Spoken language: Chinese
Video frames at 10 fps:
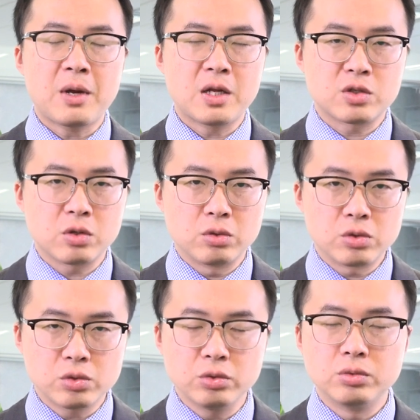卖总
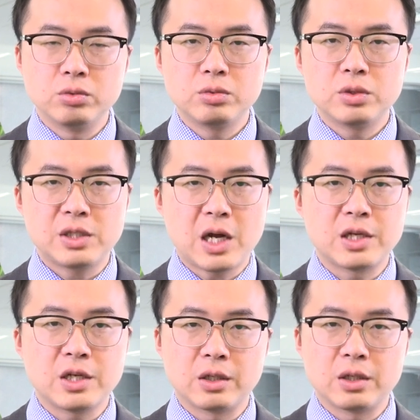数下
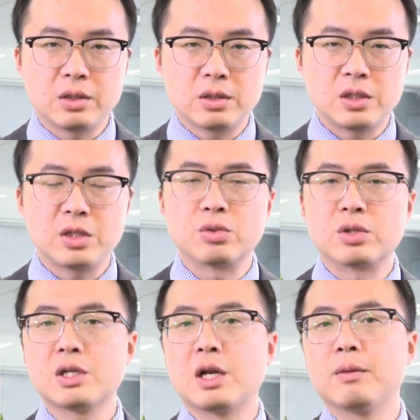降的基础
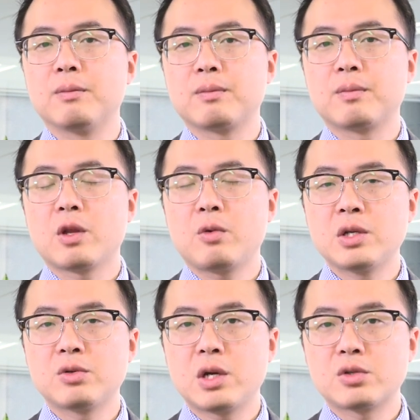之上。
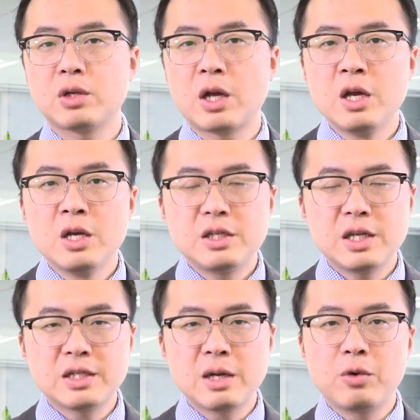换句话说呢，
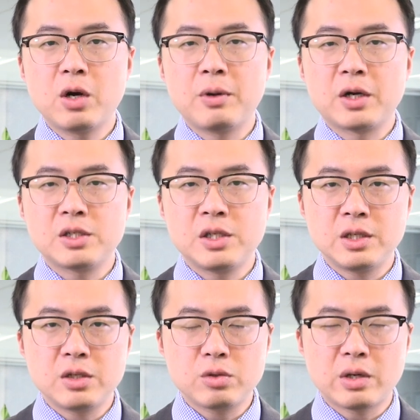现在墨尔本和悉
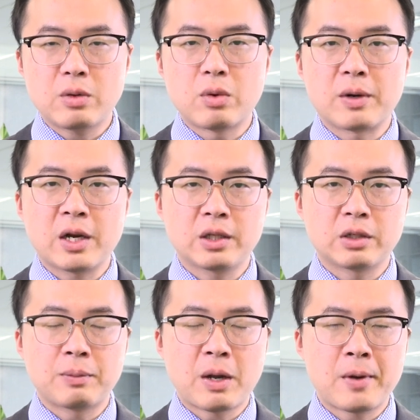尼虽然我们看到
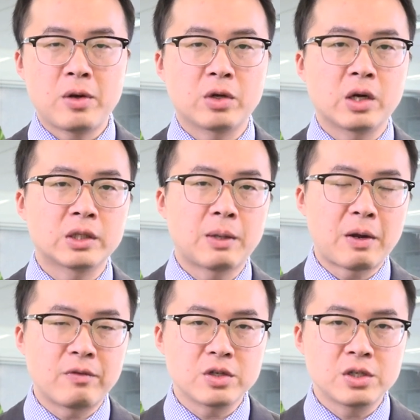的拍卖率高达
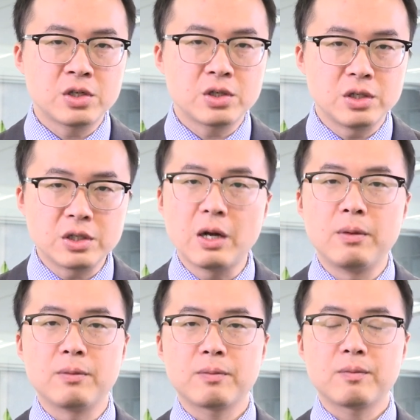百分之七十以上，
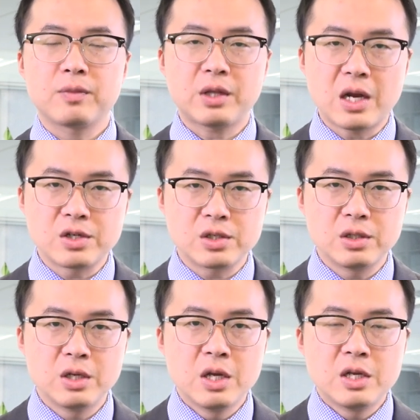但是
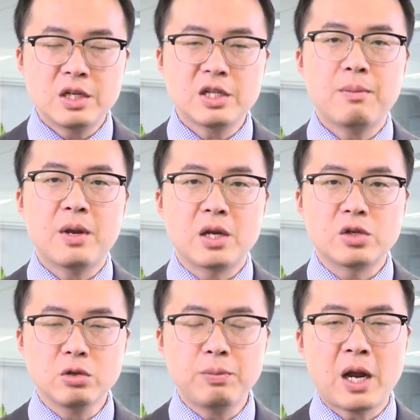现在每
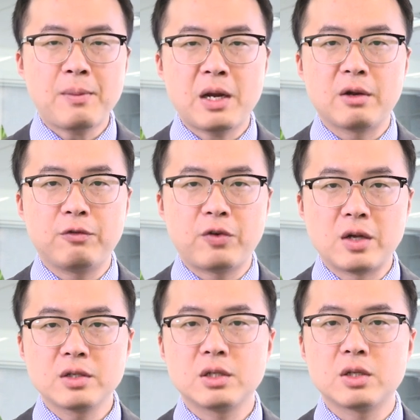周拍卖的
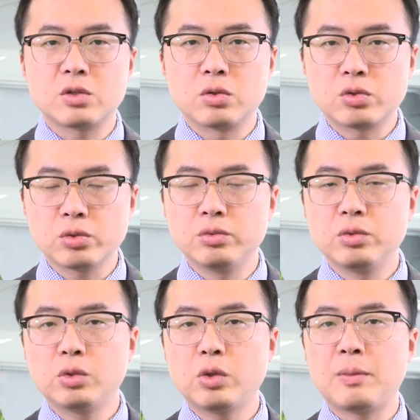房子的总数
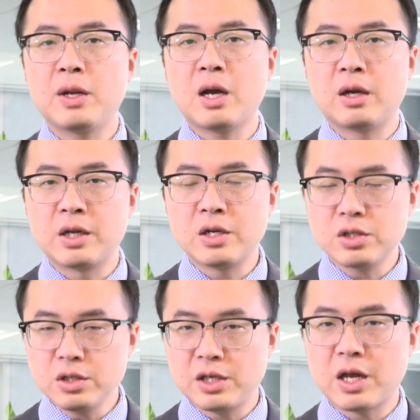对比两年
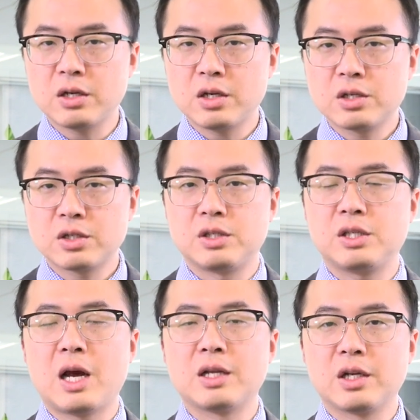之前是
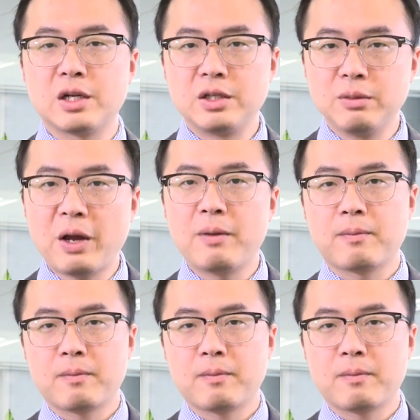下降了一半。